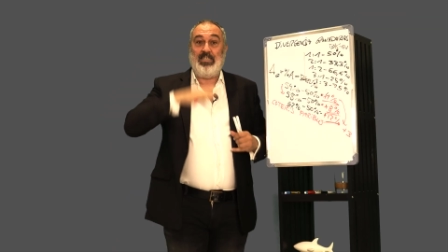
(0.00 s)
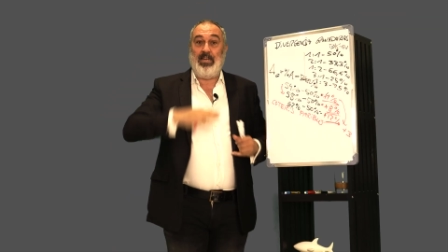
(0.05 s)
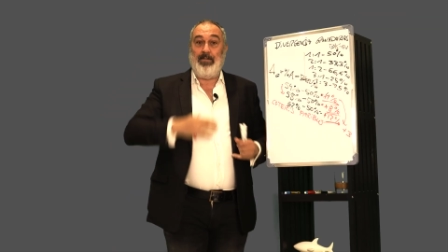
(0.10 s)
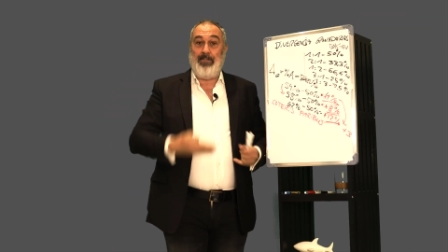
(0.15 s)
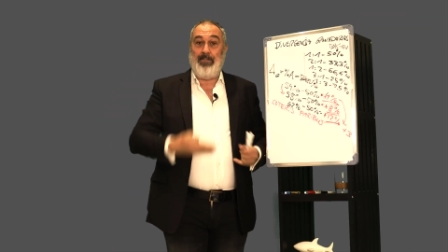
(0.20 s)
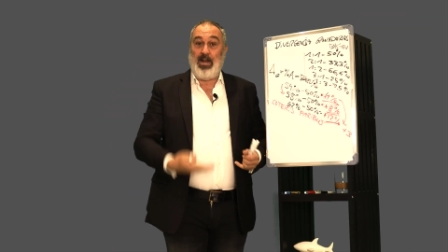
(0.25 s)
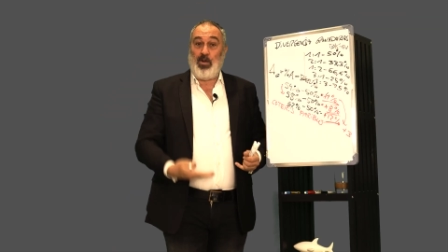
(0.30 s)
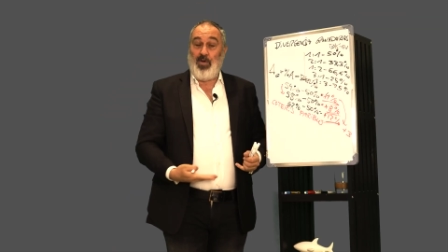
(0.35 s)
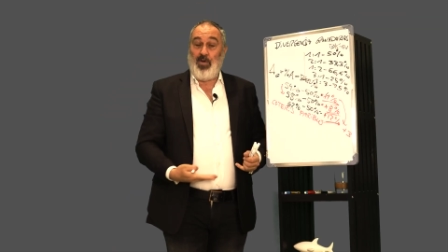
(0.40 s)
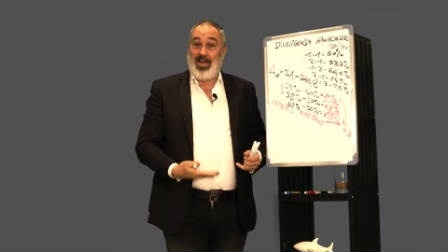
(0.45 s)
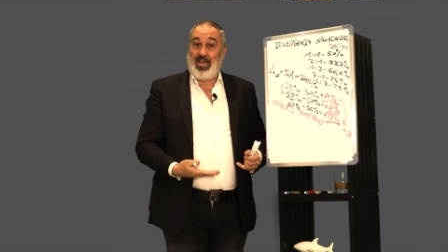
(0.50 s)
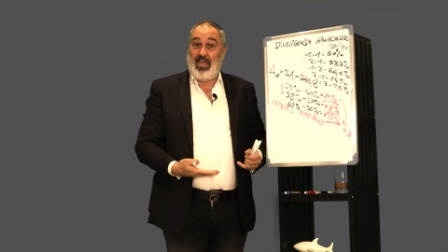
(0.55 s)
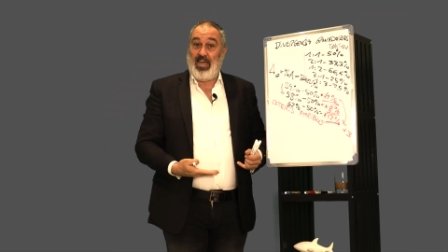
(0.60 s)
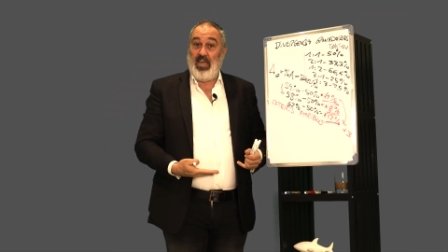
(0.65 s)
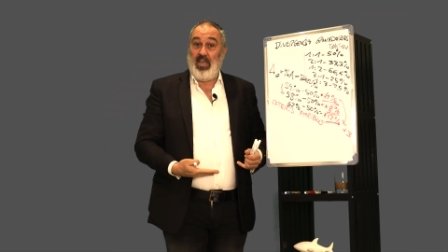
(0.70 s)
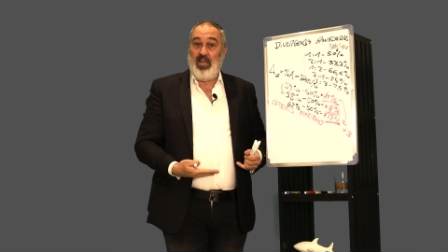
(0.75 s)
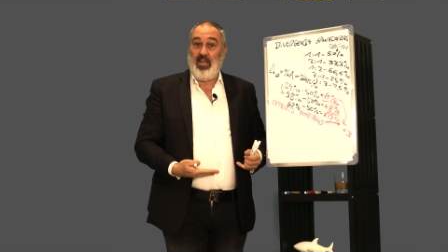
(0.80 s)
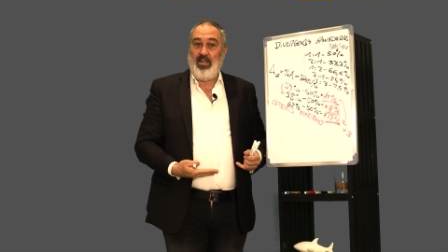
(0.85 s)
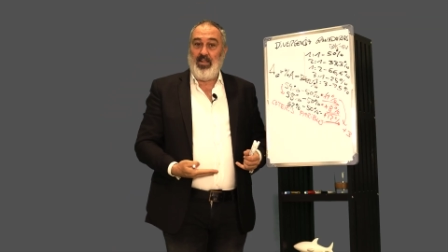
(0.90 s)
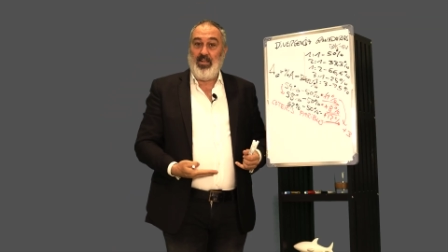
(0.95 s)
Sin embargo,
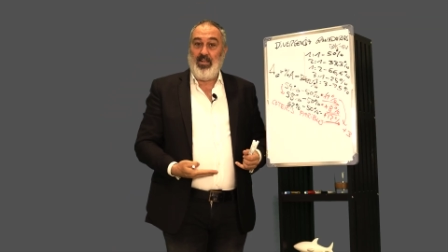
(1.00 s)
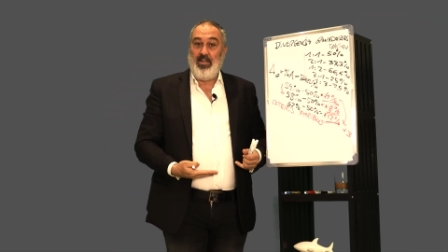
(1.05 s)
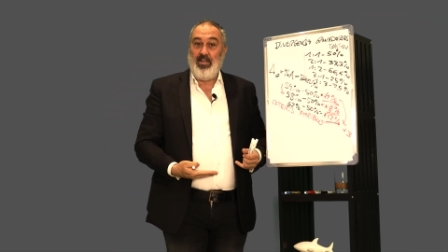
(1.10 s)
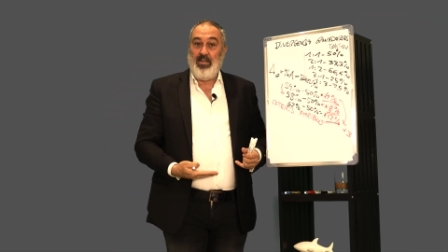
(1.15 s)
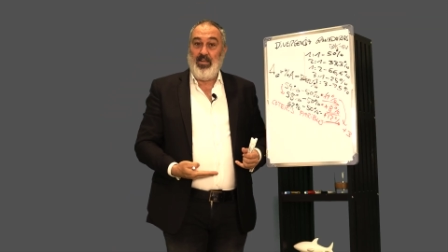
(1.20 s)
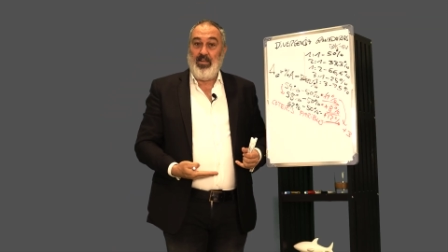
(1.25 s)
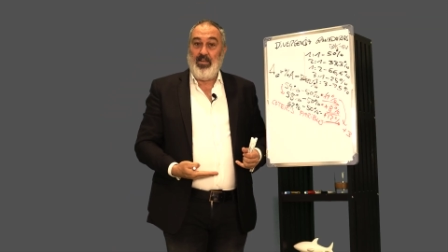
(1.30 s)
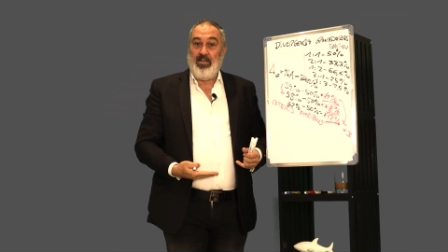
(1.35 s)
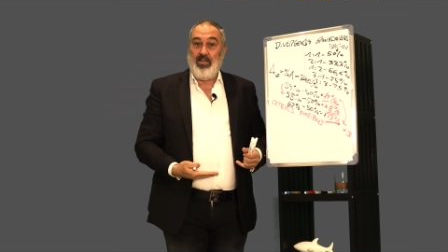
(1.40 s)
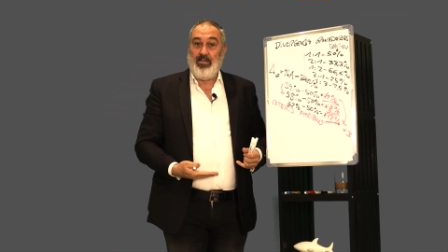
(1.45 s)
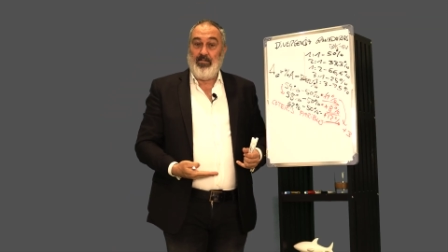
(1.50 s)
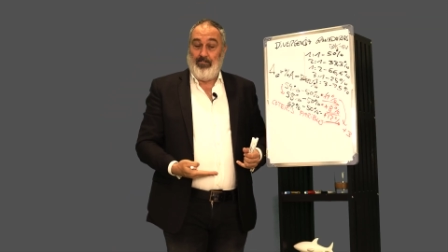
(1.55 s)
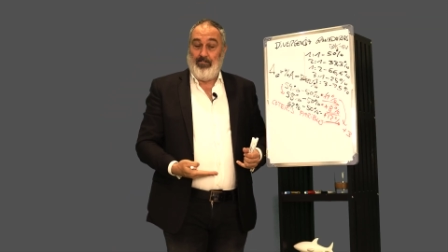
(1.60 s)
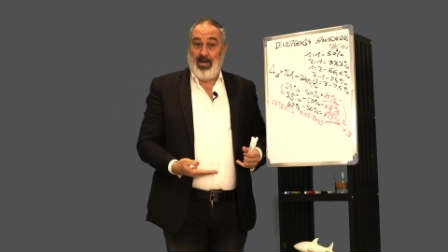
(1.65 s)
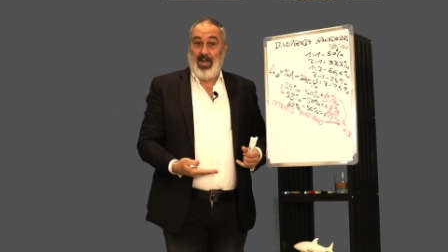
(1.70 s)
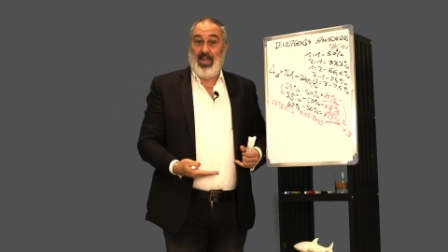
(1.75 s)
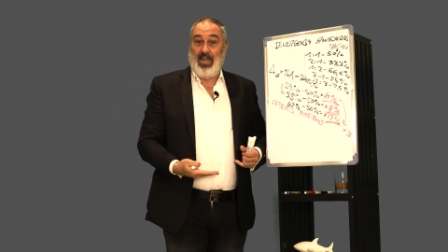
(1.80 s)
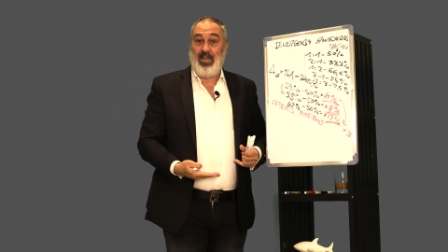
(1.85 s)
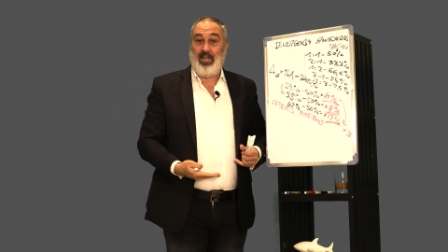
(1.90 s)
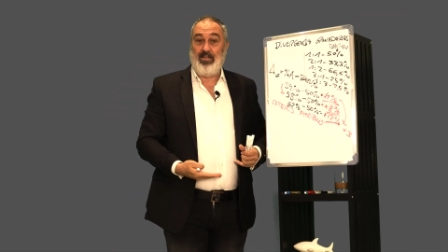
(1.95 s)
aquí,
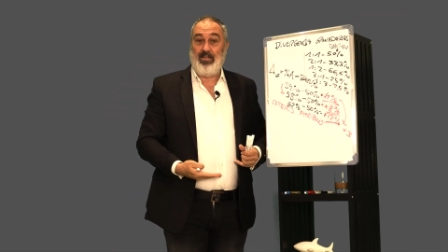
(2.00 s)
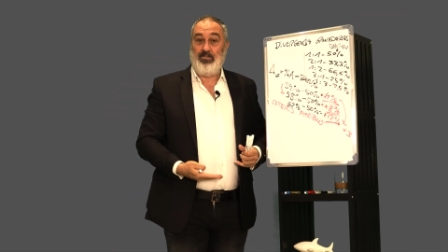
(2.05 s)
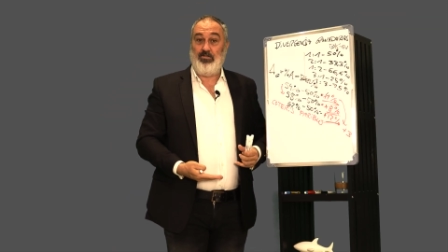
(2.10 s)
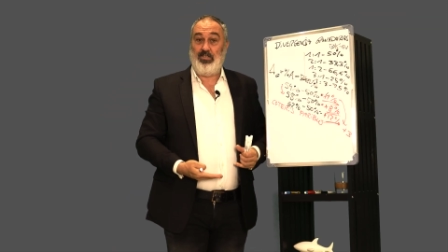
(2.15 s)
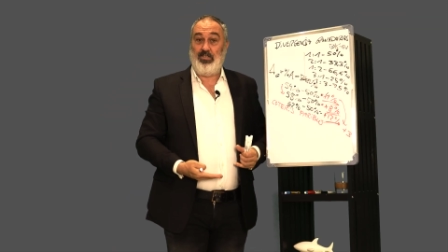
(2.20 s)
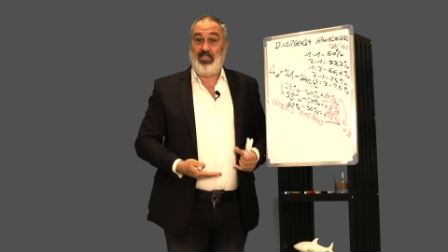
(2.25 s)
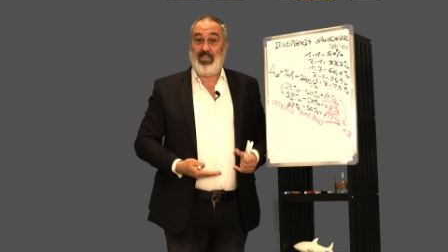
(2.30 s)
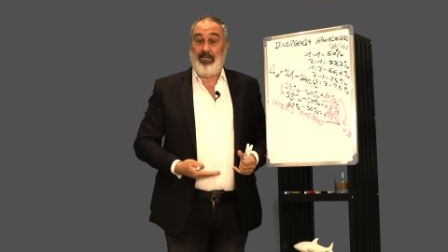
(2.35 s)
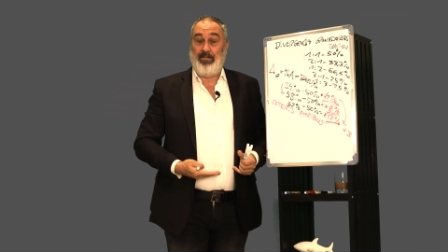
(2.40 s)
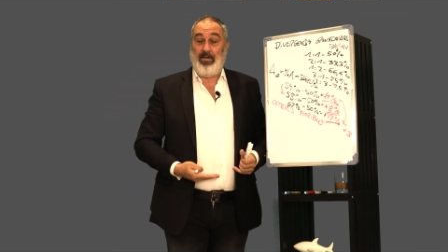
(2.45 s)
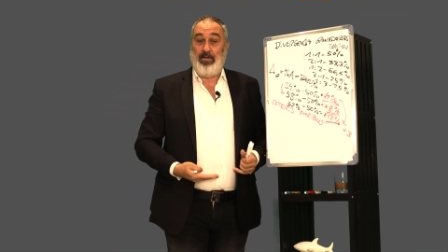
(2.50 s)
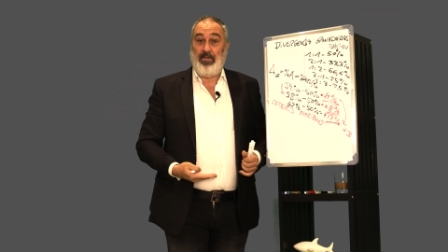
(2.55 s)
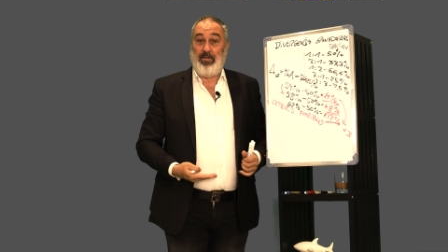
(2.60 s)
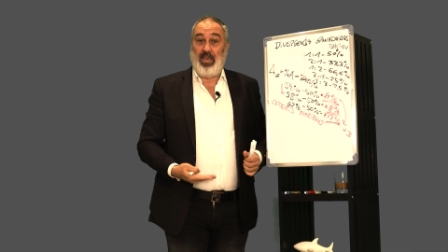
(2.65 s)
¿vale? No sé si se ve